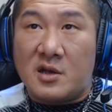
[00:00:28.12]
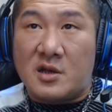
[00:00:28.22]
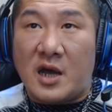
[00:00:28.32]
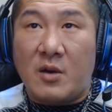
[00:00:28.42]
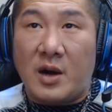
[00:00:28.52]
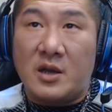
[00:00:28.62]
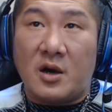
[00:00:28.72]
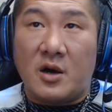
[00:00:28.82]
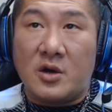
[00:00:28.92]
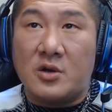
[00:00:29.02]
台湾
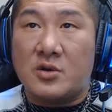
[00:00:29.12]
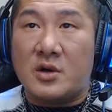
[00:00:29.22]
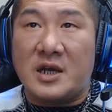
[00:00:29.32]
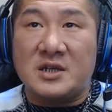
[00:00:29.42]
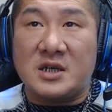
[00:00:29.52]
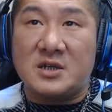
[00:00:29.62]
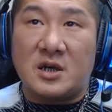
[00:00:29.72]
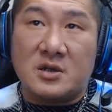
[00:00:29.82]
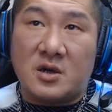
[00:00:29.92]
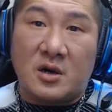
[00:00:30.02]
哦，有很多年轻
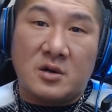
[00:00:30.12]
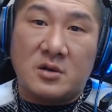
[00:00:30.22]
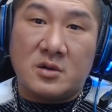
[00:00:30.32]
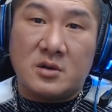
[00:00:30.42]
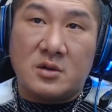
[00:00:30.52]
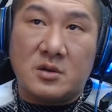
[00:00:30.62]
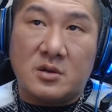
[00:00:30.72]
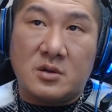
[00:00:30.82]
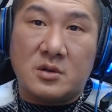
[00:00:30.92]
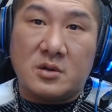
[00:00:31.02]
人哦，
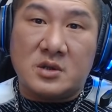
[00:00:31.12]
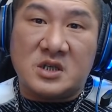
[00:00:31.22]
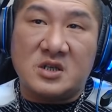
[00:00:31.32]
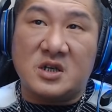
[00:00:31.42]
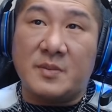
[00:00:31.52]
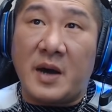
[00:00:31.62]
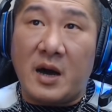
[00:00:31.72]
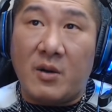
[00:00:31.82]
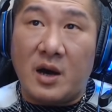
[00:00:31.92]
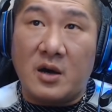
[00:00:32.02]
吃里
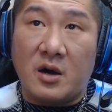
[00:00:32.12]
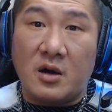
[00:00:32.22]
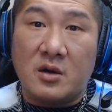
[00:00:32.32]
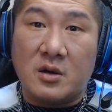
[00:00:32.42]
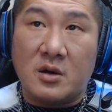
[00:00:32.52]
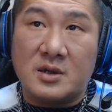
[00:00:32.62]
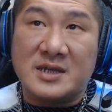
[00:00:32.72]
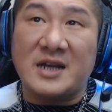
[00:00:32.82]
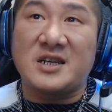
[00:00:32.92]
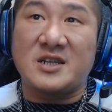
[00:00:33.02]
扒外哦，
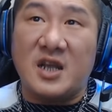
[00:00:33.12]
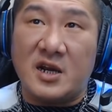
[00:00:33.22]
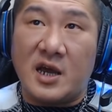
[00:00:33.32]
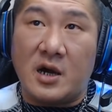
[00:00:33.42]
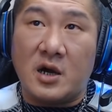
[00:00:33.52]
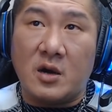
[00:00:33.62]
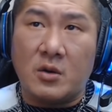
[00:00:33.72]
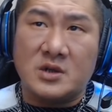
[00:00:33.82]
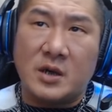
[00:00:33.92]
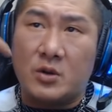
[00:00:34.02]
丧尽天良啊！
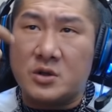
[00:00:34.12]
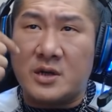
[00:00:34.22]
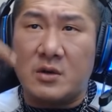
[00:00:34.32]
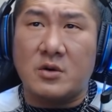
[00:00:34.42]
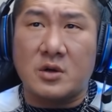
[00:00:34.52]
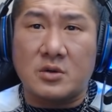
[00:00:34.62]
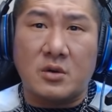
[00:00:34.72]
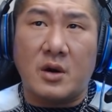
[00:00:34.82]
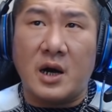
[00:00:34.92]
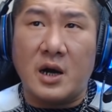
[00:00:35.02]
像我就看过很
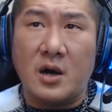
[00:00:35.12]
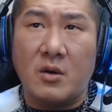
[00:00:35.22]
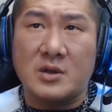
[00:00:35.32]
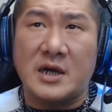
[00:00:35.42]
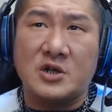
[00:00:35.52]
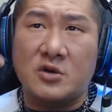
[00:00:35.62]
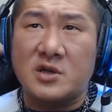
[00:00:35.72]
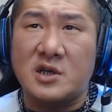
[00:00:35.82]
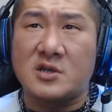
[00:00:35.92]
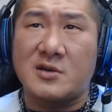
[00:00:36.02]
多啊。我当兄
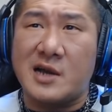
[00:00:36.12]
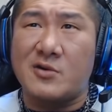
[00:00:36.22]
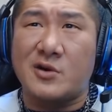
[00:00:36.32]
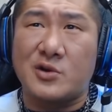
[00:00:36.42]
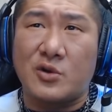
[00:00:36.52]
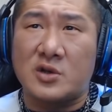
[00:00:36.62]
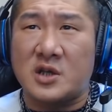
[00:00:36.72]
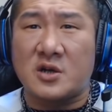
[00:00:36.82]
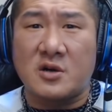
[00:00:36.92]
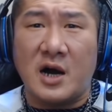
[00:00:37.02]
弟的时候看过很多踢
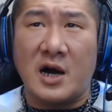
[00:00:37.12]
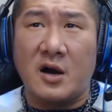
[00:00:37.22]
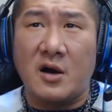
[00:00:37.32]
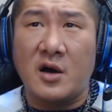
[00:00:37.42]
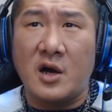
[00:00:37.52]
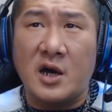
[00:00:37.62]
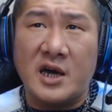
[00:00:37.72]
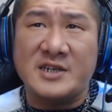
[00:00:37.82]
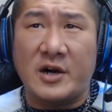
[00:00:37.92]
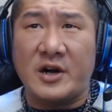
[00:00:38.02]
头啊，
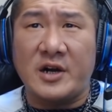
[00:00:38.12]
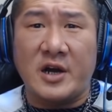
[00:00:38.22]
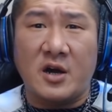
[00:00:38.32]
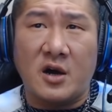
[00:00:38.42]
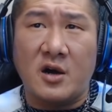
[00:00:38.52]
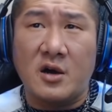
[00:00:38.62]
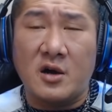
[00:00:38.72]
黑笑脸的哦，